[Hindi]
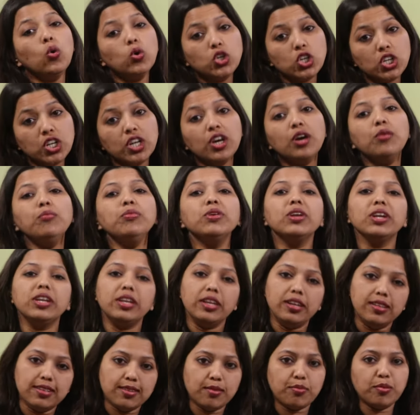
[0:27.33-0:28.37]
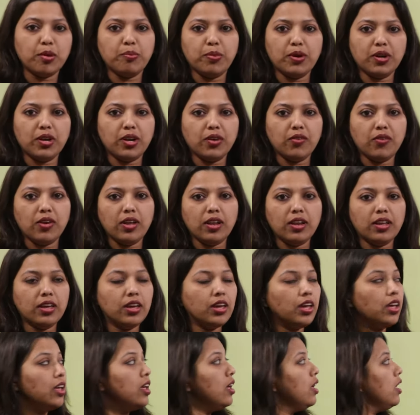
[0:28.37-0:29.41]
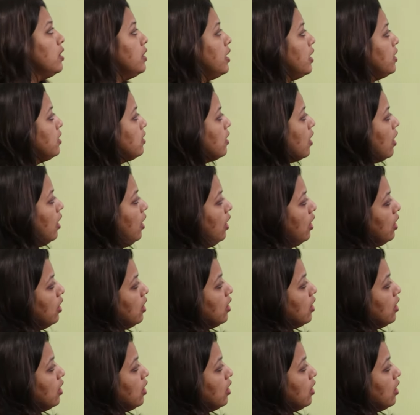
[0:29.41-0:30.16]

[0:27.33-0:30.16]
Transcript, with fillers: जिन्हें हम डिटेल्स में पढ़ने वाले हैं दैट आर